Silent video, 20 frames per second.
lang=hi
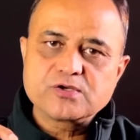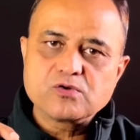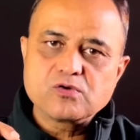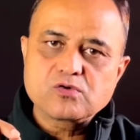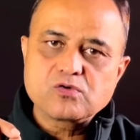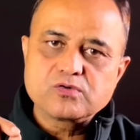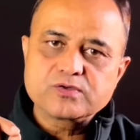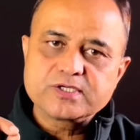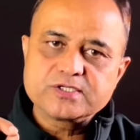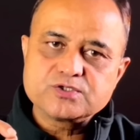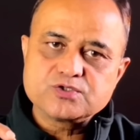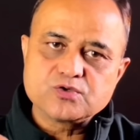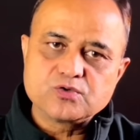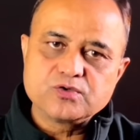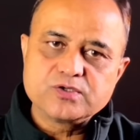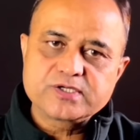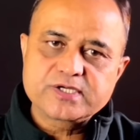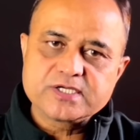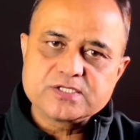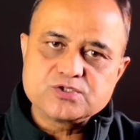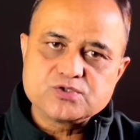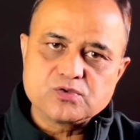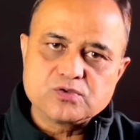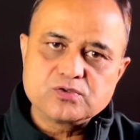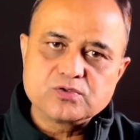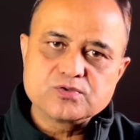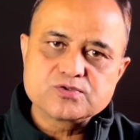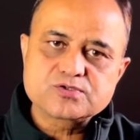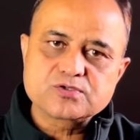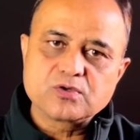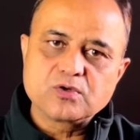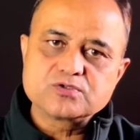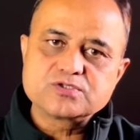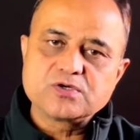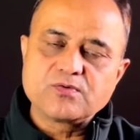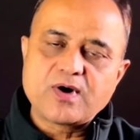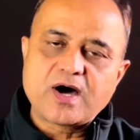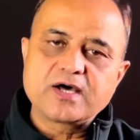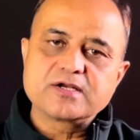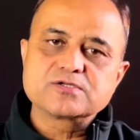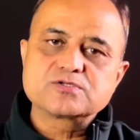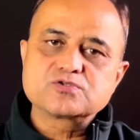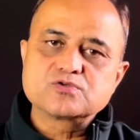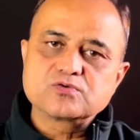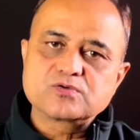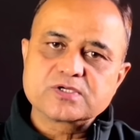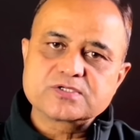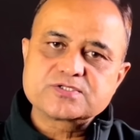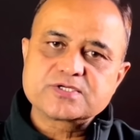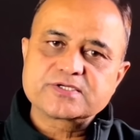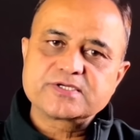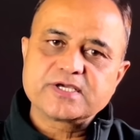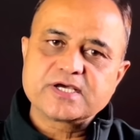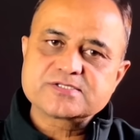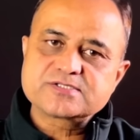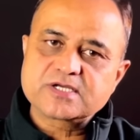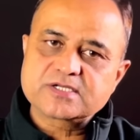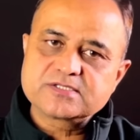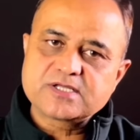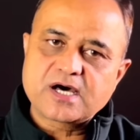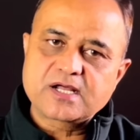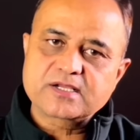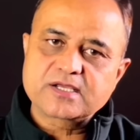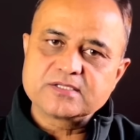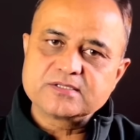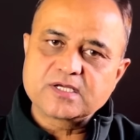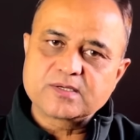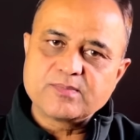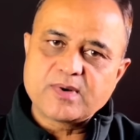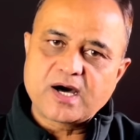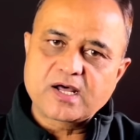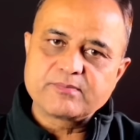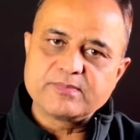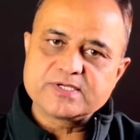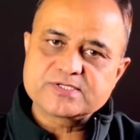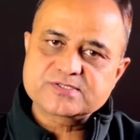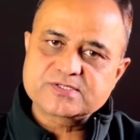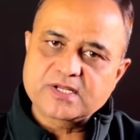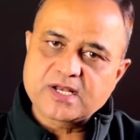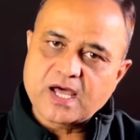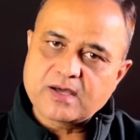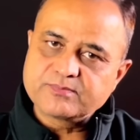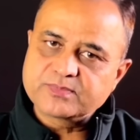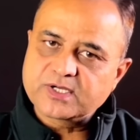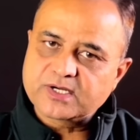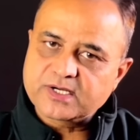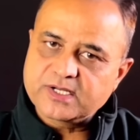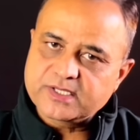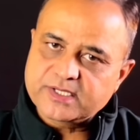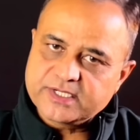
लोगों के झुंड के झुंड उस नौजवान शुक्र चकिया सरदार के दरबार में सलाम करने